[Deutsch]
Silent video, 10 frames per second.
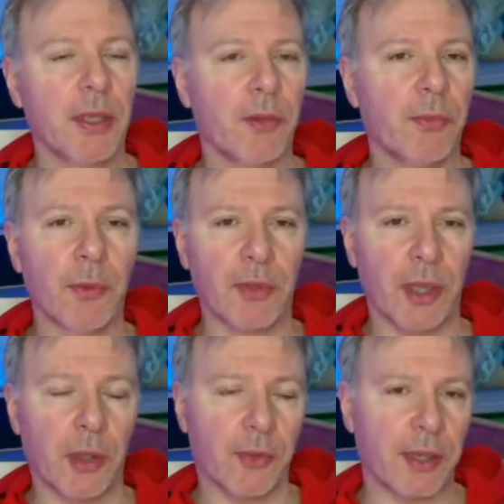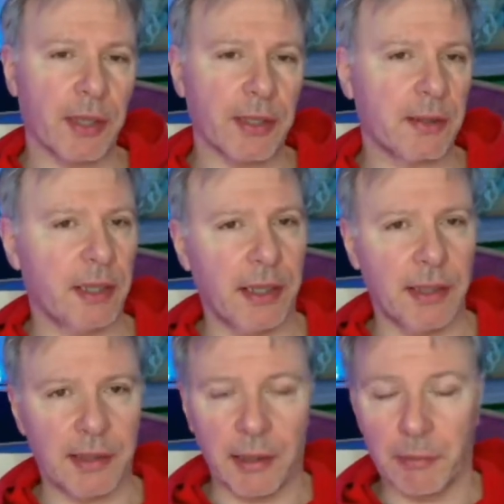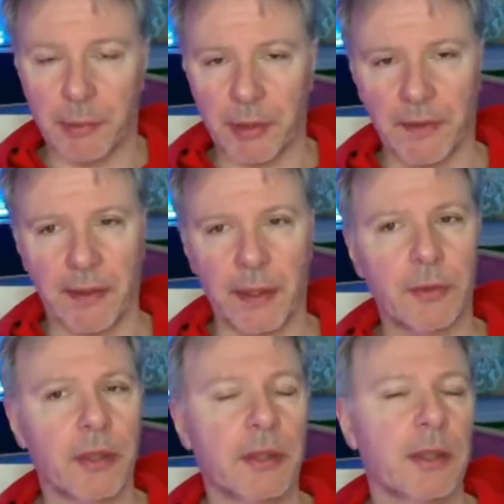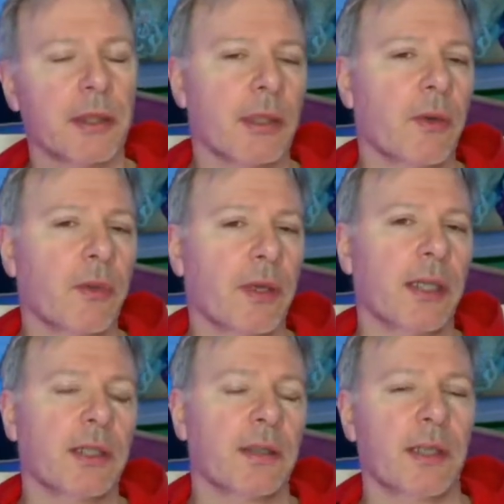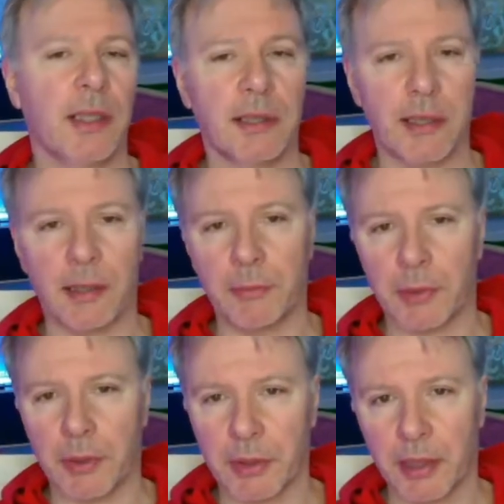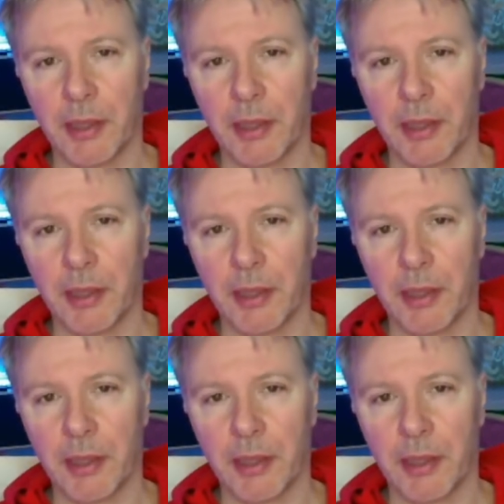Es müssen ausreichend Talente an Bord sein und an, an ausreichend Talente an Bord